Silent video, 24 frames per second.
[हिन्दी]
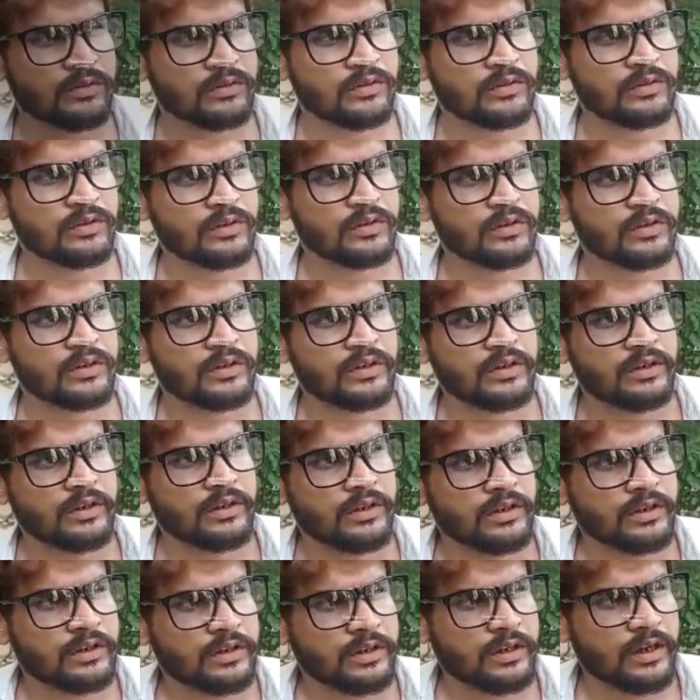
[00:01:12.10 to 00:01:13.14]
हाँ।
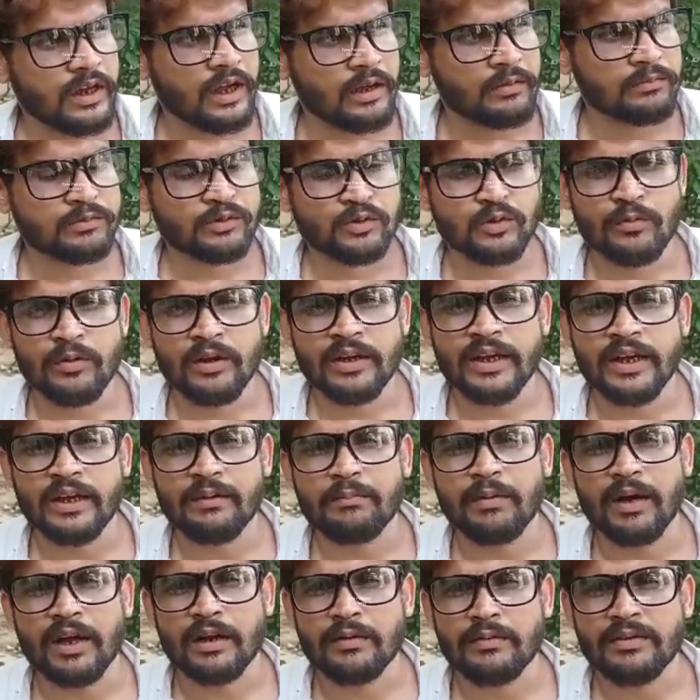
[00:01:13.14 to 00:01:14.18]
हम सुबह यहाँ
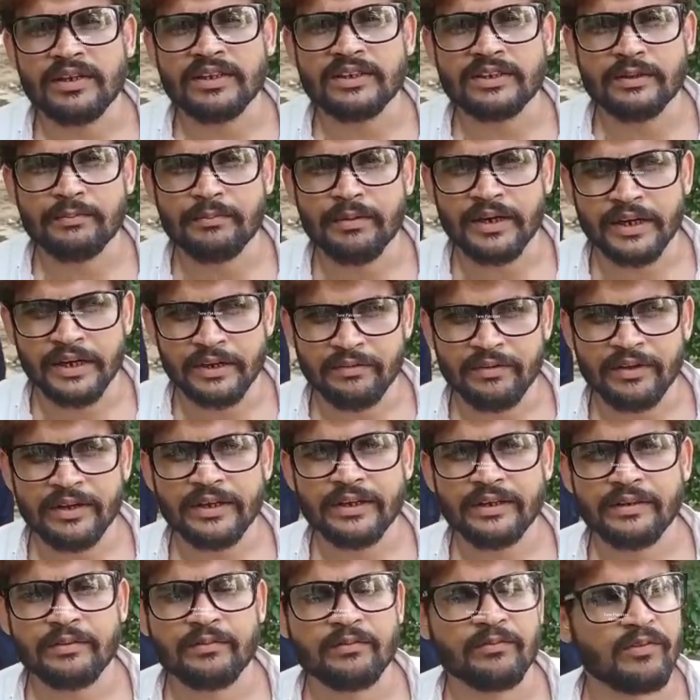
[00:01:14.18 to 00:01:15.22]
बारह बजे से बैठे हुए
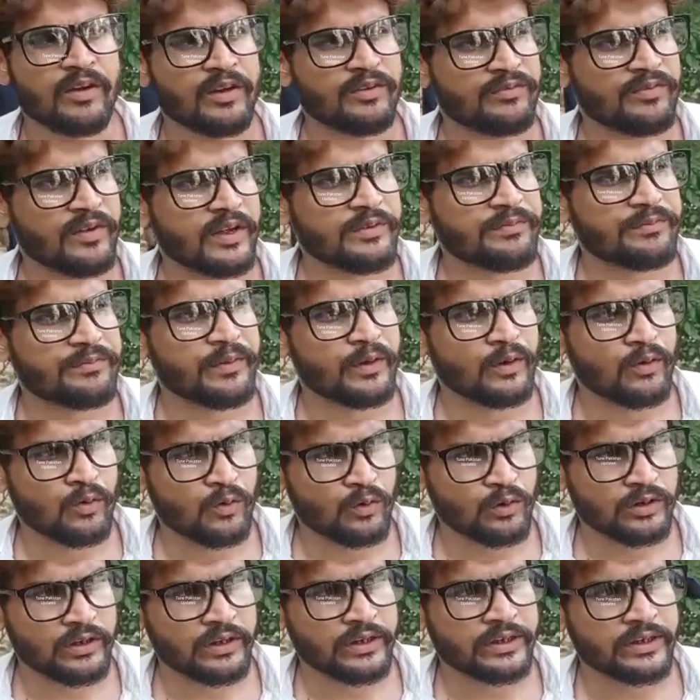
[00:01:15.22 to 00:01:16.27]
हैं वन फाइव का
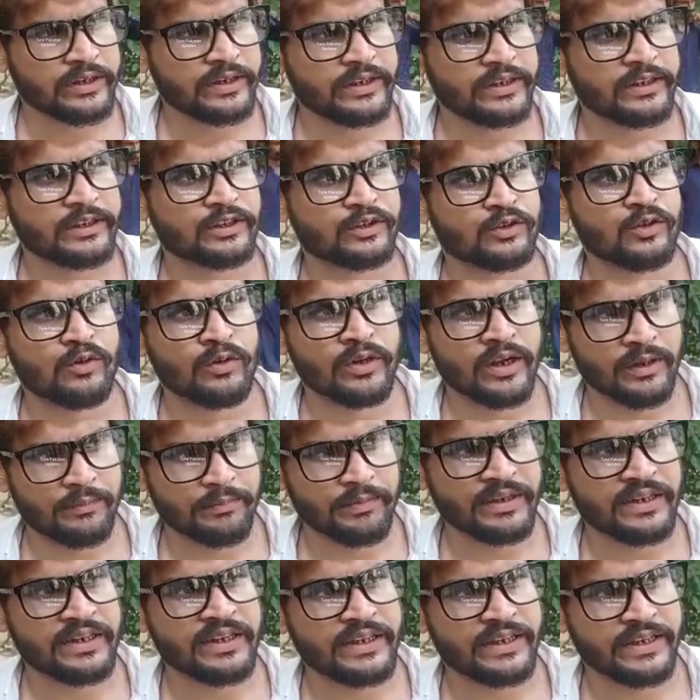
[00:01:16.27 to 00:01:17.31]
कॉल करके इसको यहाँ
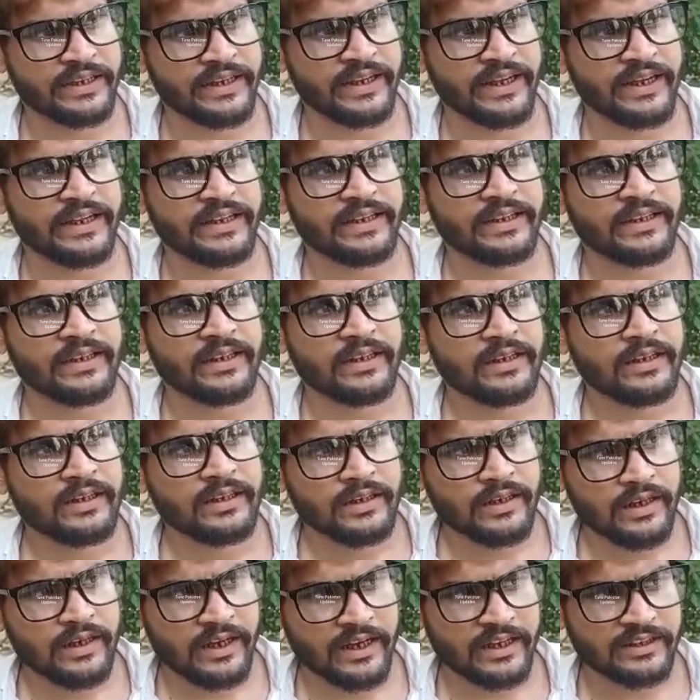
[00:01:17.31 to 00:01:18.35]
पे लेके
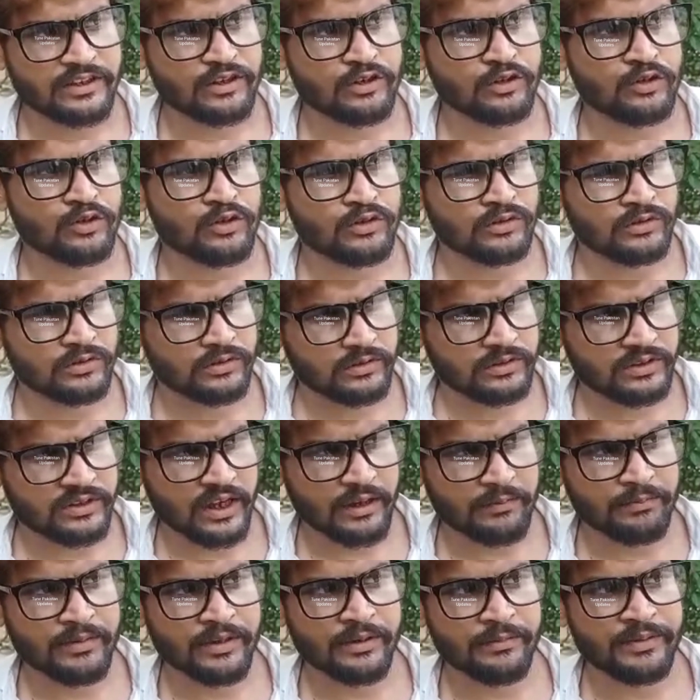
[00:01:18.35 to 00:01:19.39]
आए ऐसे
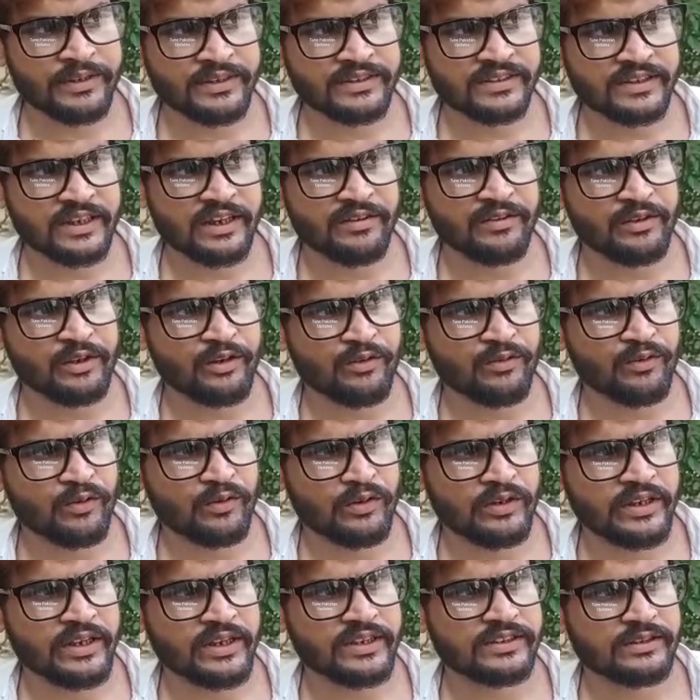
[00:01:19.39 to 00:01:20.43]
साथ में भी इसका इंटरव्यू
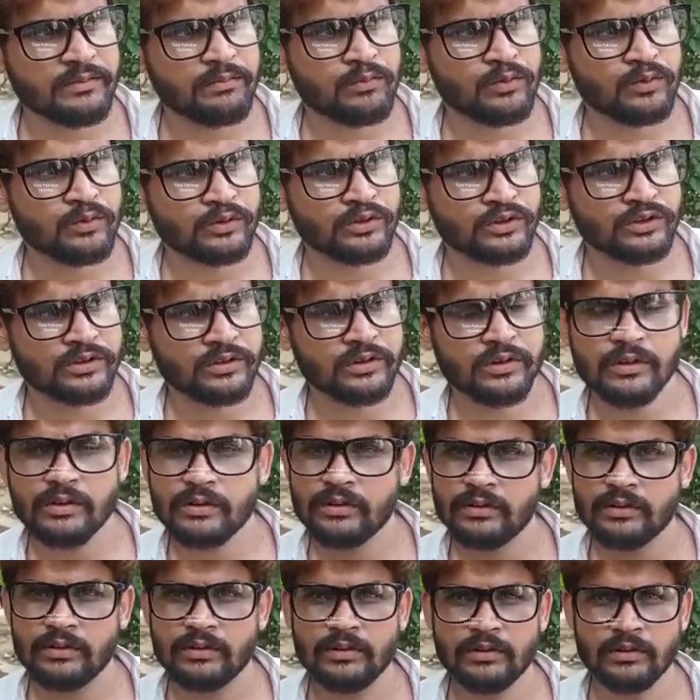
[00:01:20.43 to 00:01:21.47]
लिया सब
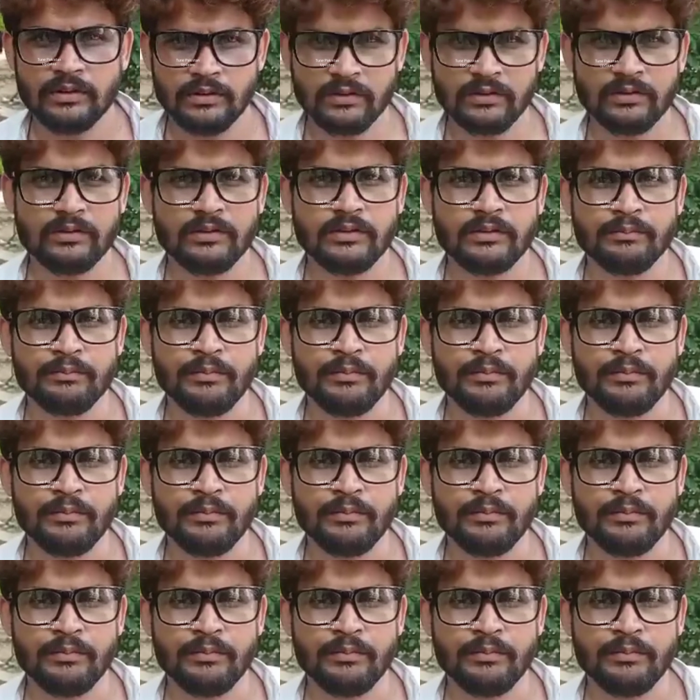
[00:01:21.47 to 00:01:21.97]
कुछ